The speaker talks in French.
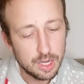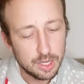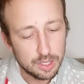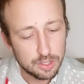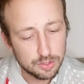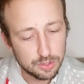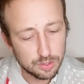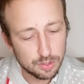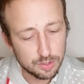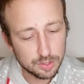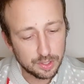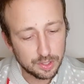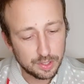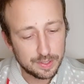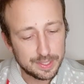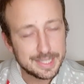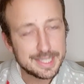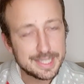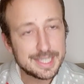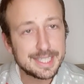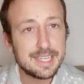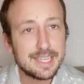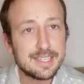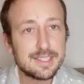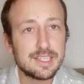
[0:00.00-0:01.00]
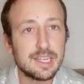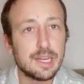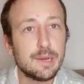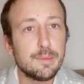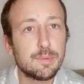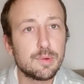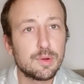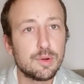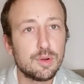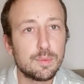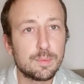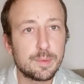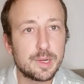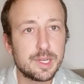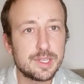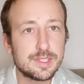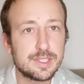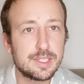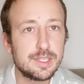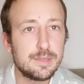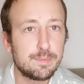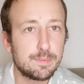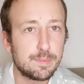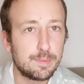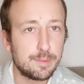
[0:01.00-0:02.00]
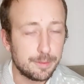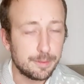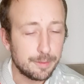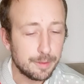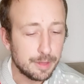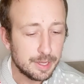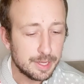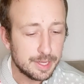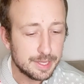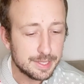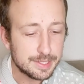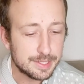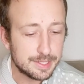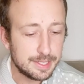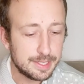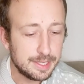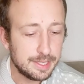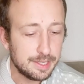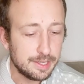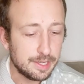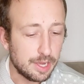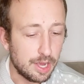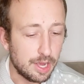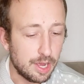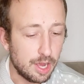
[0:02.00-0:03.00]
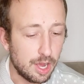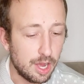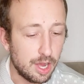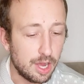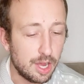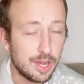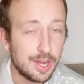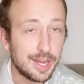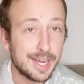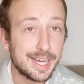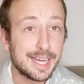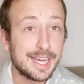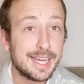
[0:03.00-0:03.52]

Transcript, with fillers: Donc Très simple, le principe c'est un